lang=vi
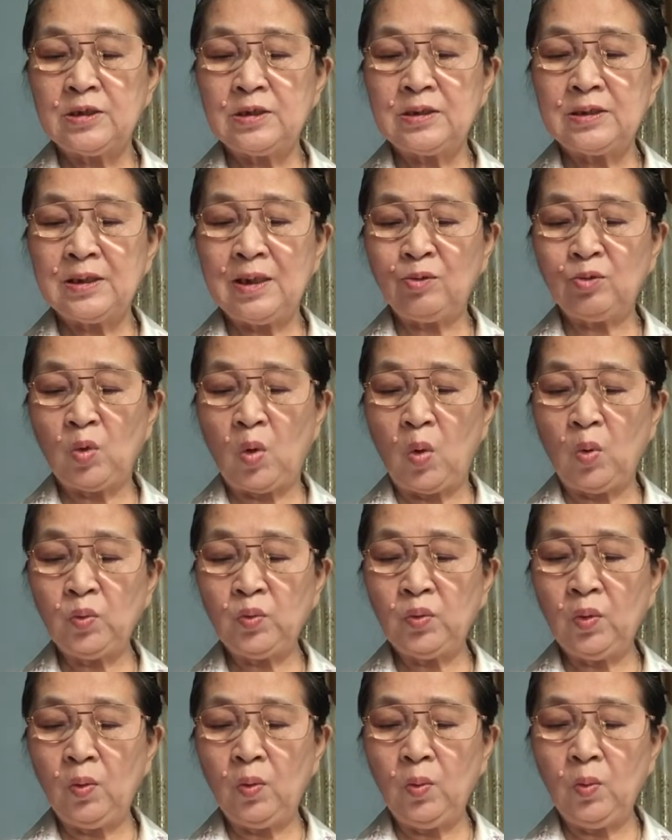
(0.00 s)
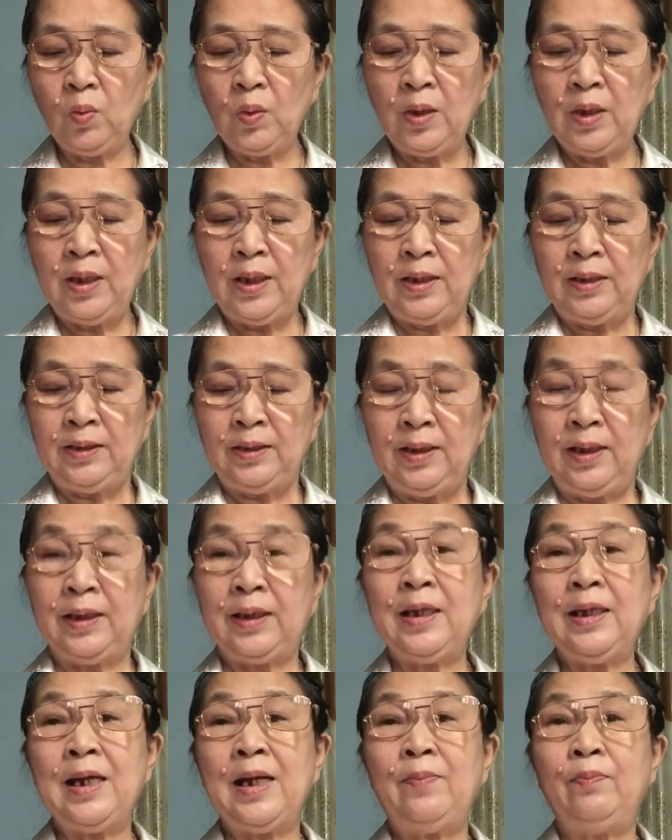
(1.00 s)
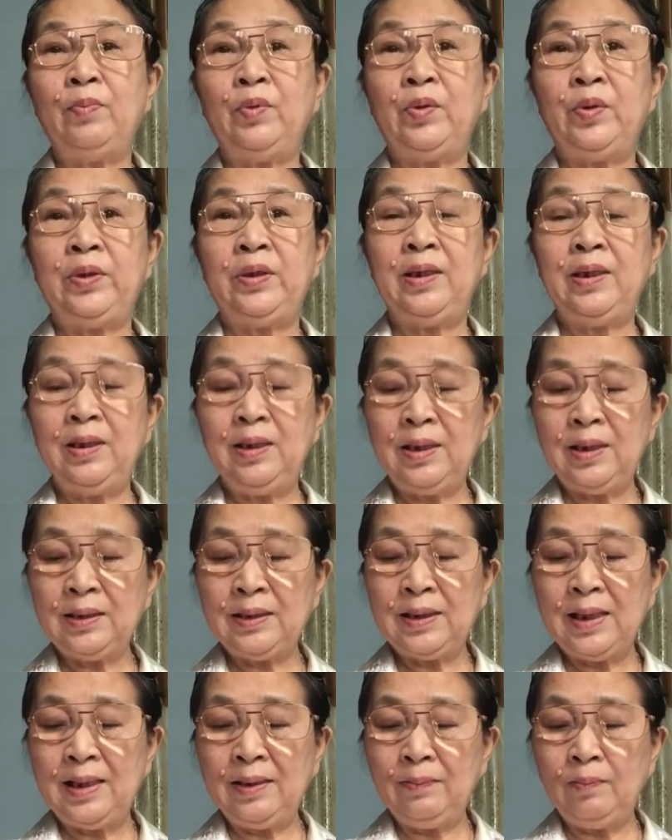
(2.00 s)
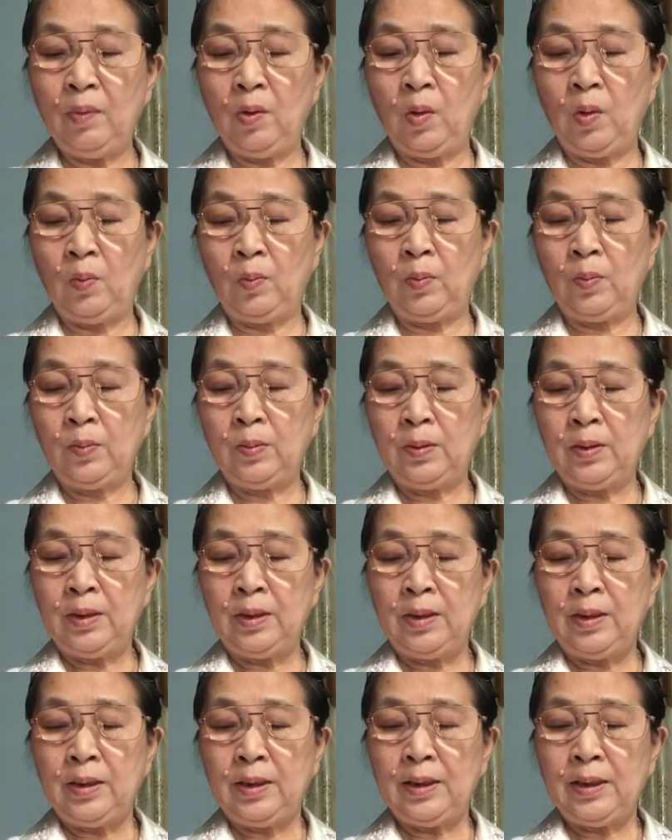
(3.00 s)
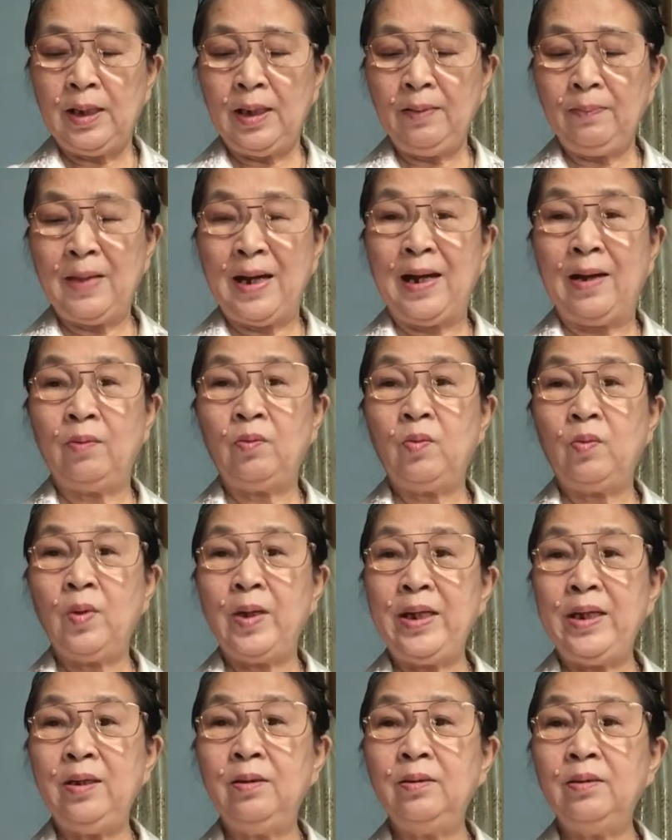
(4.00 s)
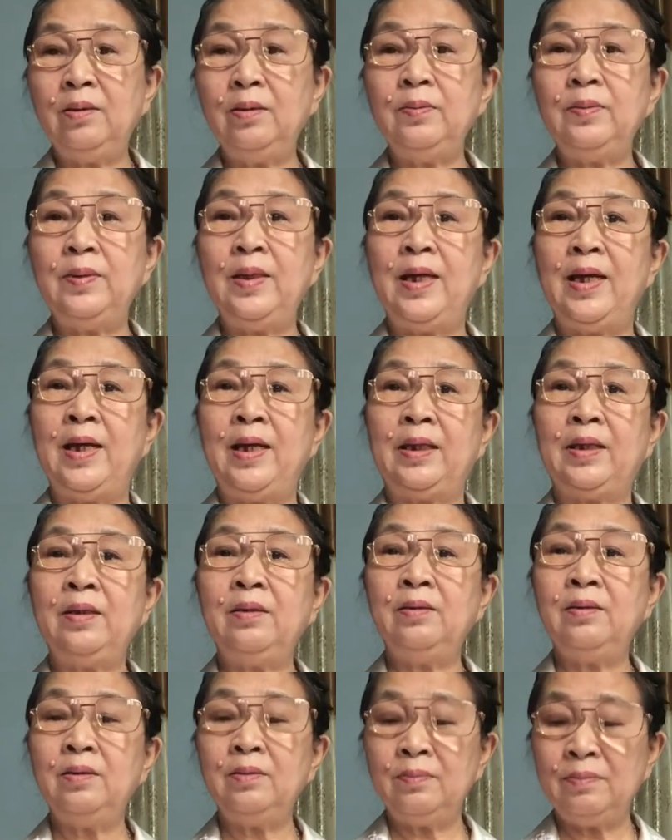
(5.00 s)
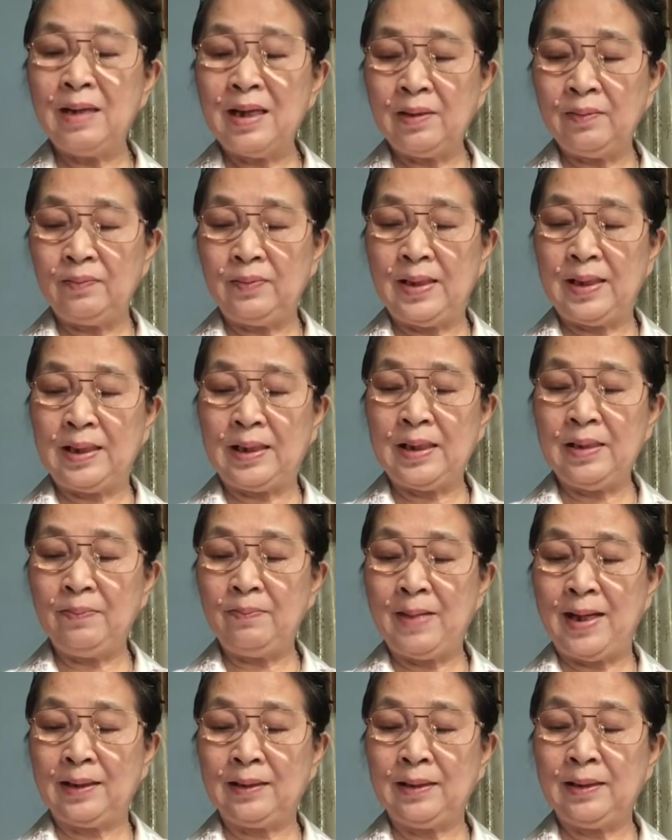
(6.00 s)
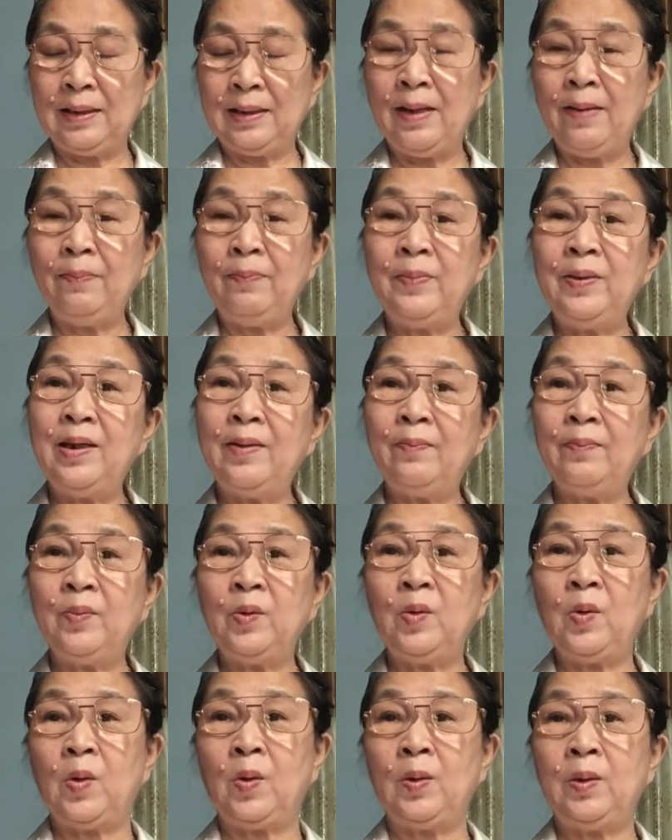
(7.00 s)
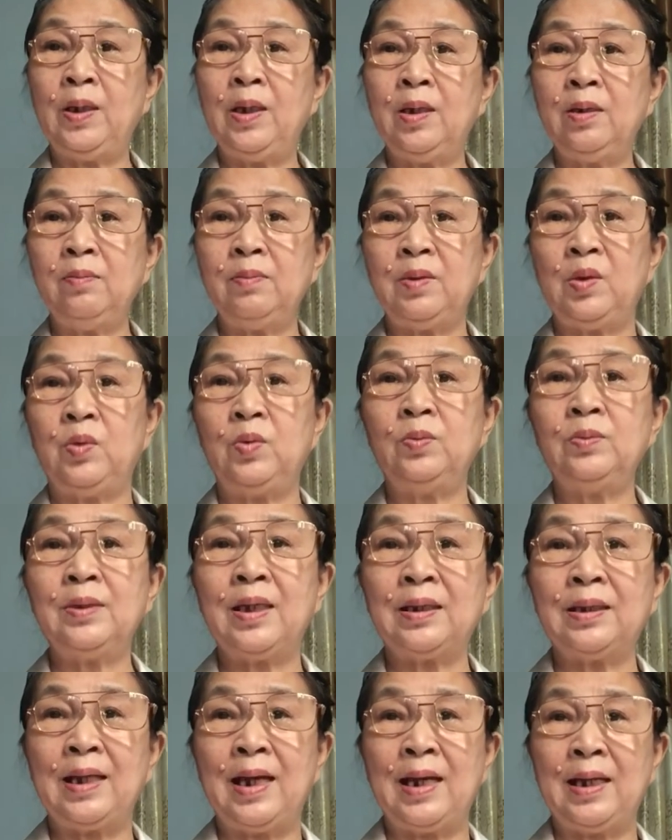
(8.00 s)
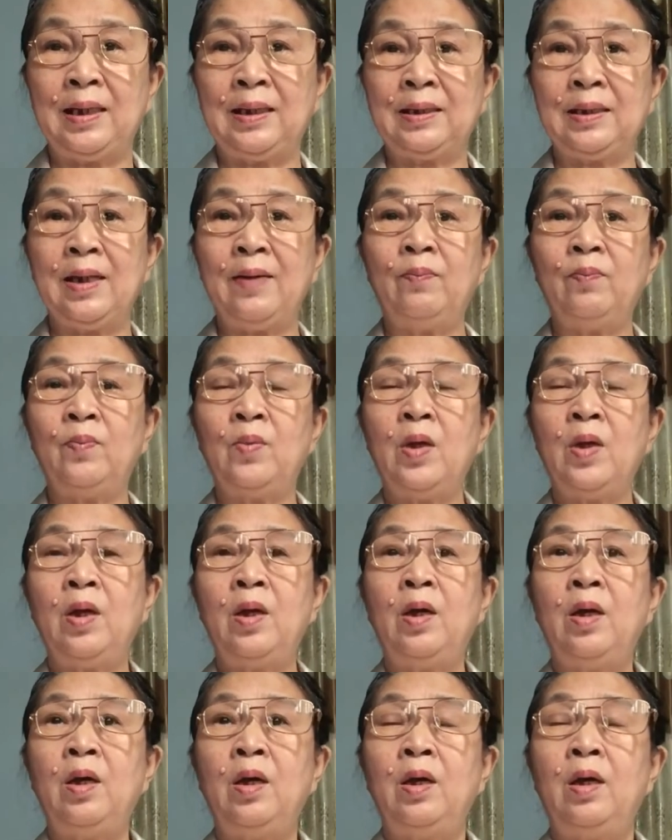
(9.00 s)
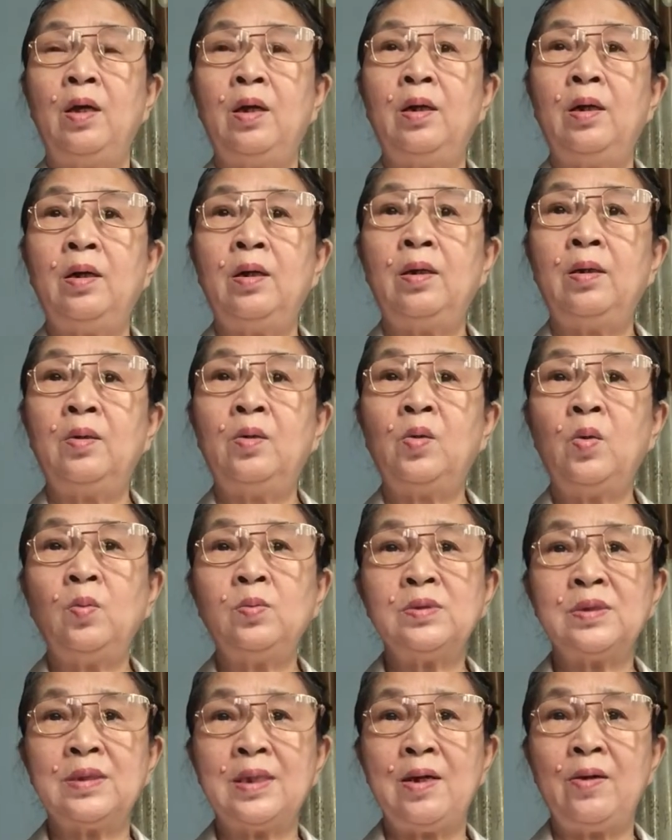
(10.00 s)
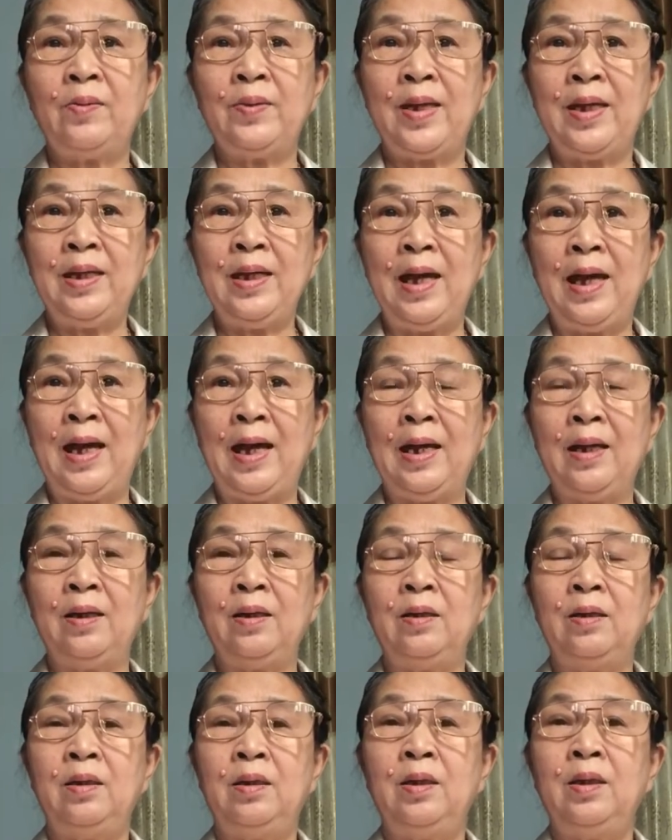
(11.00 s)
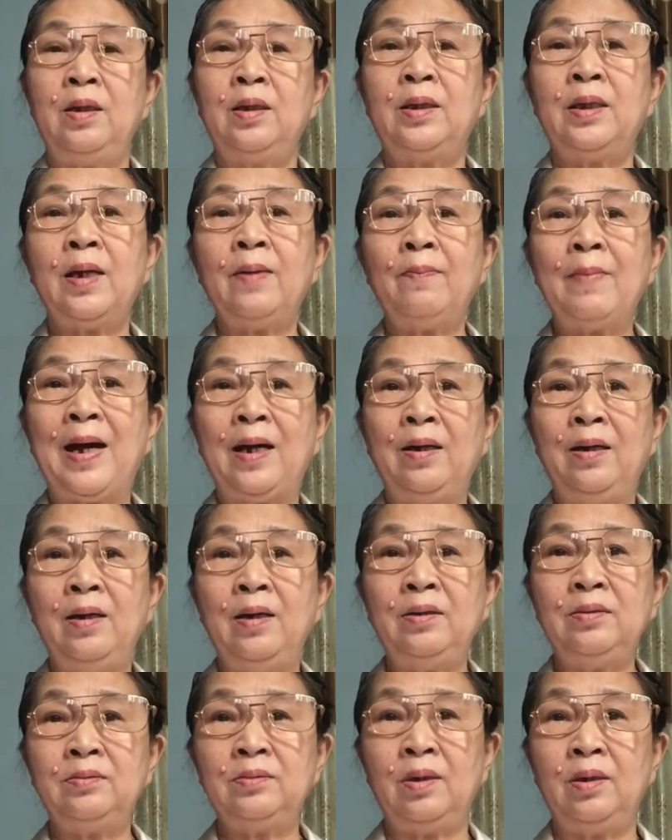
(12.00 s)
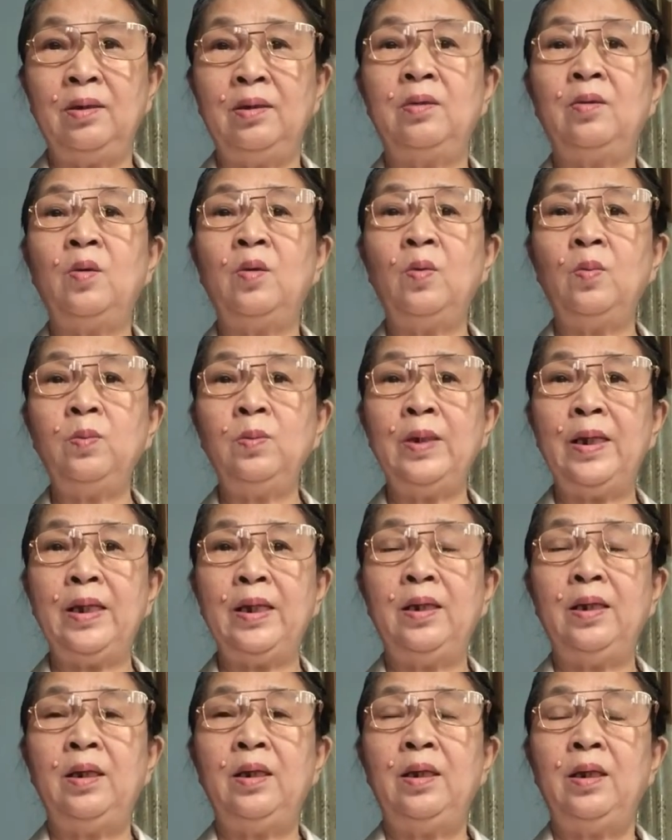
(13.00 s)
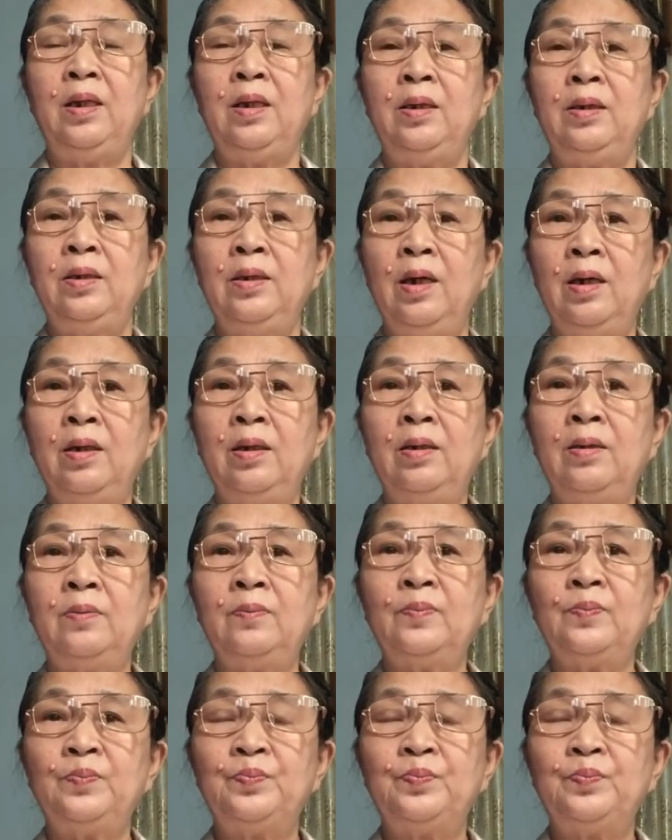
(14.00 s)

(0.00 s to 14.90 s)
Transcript: sau thổ tú thì cái ngày 19 tháng 1 các bạn quay hướng về cái hướng bắc và các bạn thắp năm ngọn nến mà chúng ta thành tâm uh, cúng sao giải hạn các bạn nên tự cúng đi đừng